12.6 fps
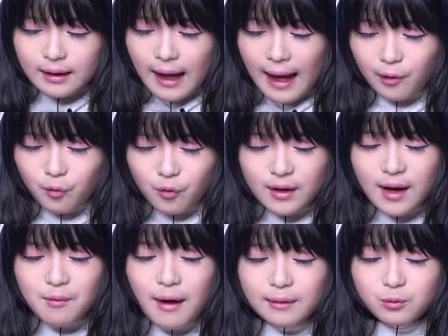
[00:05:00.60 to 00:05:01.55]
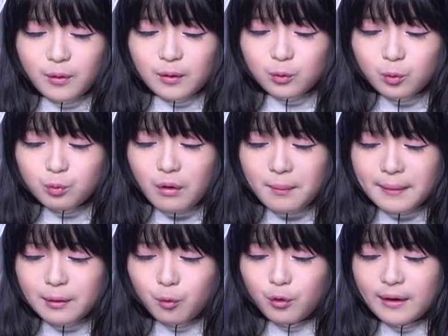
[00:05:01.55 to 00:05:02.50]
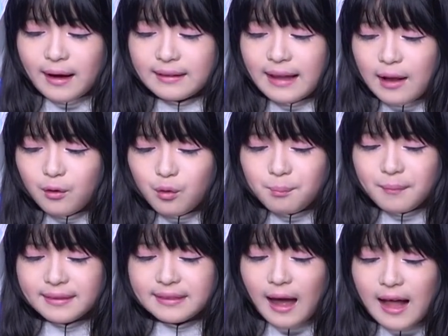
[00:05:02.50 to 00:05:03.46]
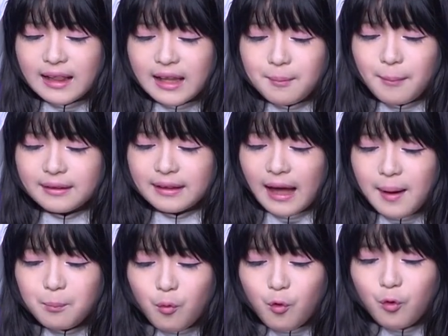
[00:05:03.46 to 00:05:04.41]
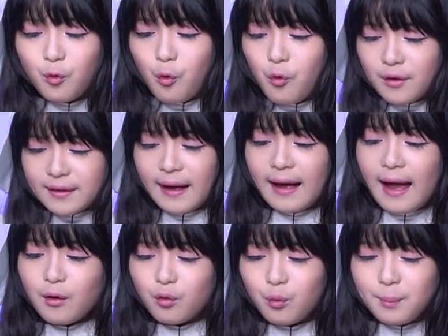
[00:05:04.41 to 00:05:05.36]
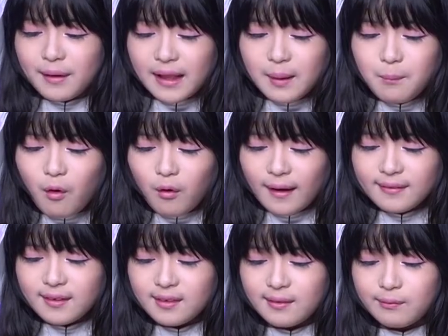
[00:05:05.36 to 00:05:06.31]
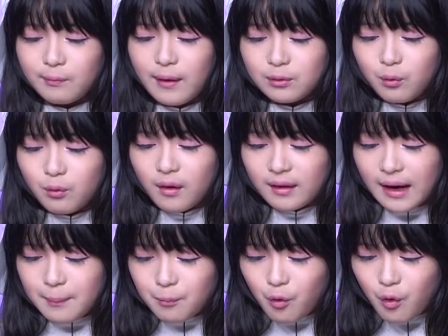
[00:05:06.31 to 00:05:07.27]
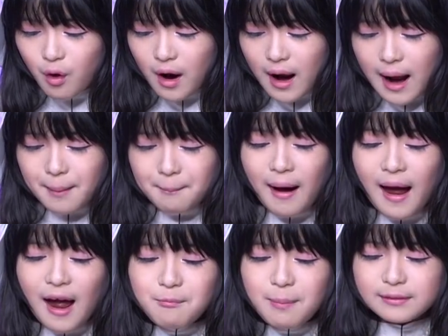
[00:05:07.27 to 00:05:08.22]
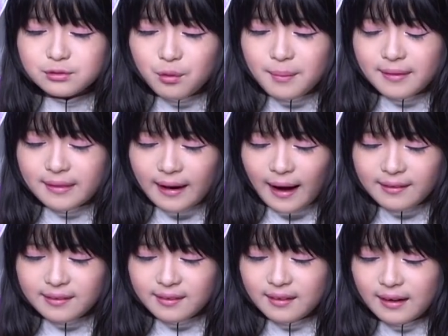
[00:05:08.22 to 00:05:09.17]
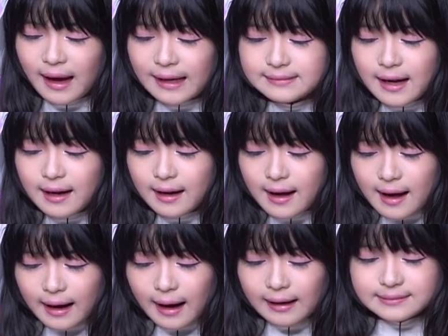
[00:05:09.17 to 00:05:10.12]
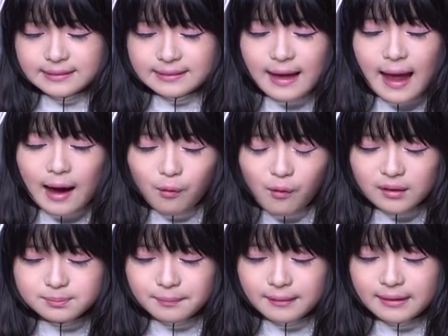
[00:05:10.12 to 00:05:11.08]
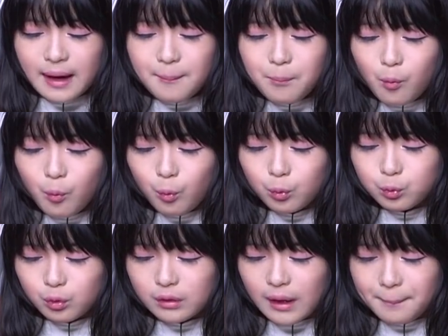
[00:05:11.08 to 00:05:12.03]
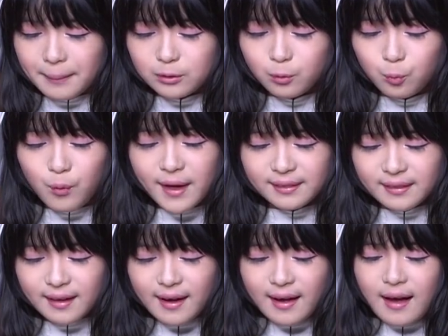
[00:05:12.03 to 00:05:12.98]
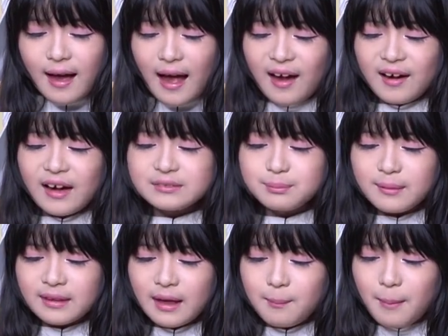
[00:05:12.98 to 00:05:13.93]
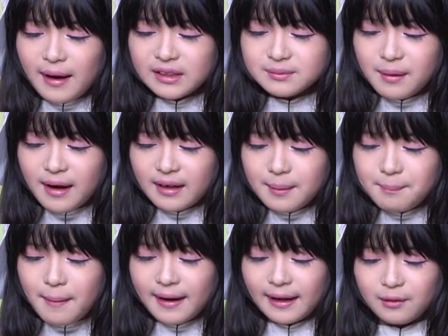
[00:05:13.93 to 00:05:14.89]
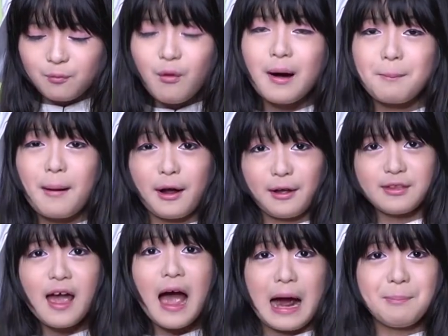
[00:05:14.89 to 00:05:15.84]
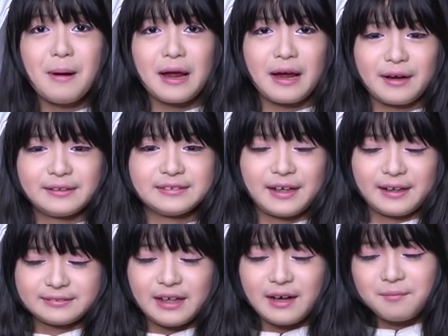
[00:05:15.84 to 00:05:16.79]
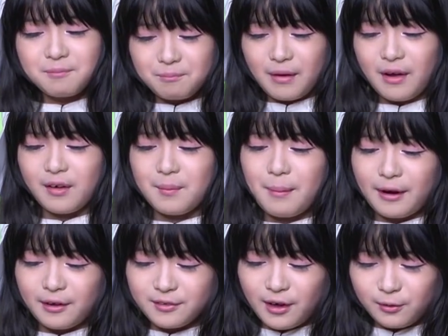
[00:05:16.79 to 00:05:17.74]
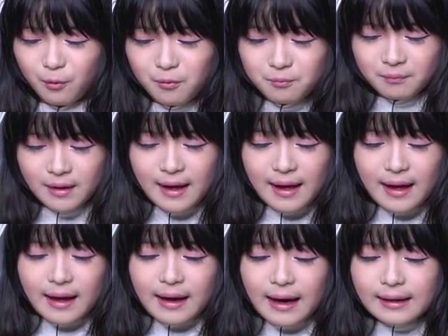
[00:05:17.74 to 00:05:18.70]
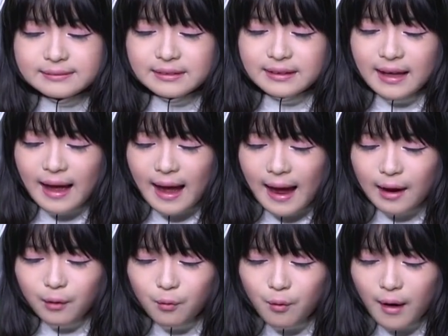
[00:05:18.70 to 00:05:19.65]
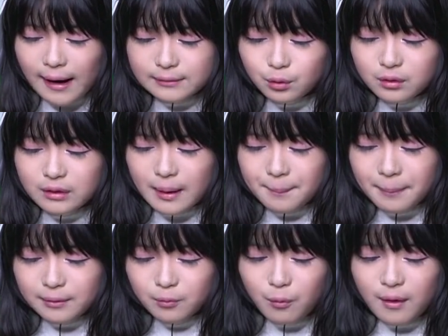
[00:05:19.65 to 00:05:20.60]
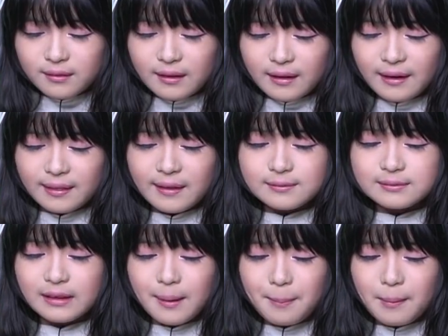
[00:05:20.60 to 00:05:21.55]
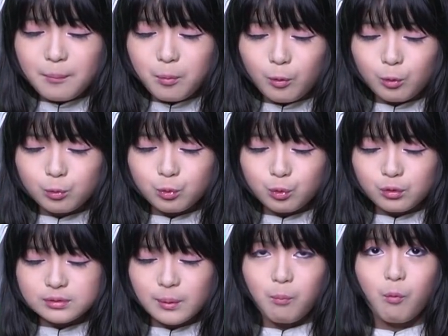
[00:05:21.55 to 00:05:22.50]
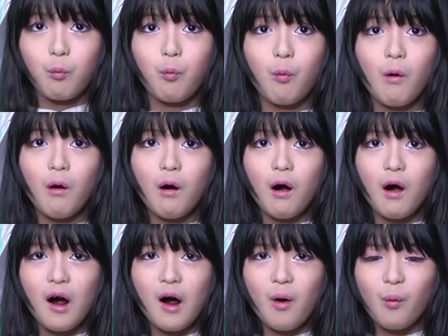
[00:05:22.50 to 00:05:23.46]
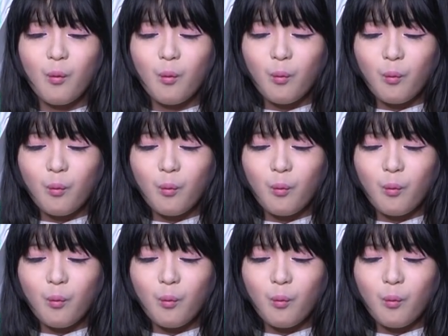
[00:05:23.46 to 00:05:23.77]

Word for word: Aku yang waktu itu dua minggu yang lalu minta alamat kamu, yang aku bilang mau kasih sesuatu ke kamu. Maaf baru bisa kasih sekarang, karena aku menabung untuk dapat duit. Agar bisa bayar biaya paket. Wah paketnya apa ya kira-kira biaya paketnya itu? Karena aku harus dapat uang sekitar 87 ribu. Wow.